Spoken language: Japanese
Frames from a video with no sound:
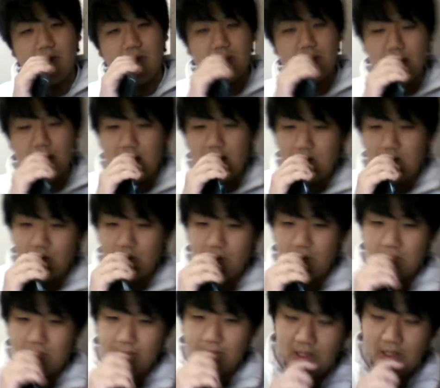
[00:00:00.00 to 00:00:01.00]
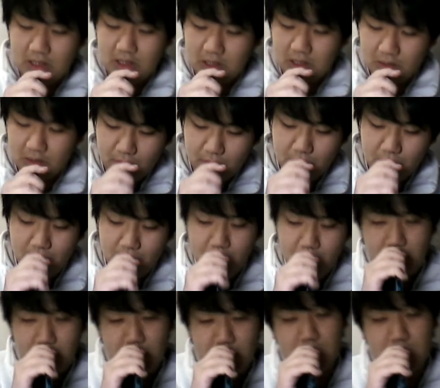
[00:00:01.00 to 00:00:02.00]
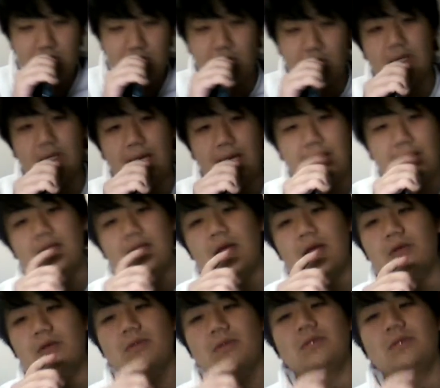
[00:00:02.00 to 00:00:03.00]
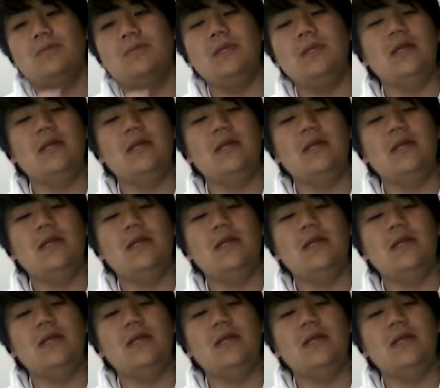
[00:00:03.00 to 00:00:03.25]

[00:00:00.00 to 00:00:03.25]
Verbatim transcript: ちょ韓国の素晴らしいところを一つ一つ上げていきたいと思います。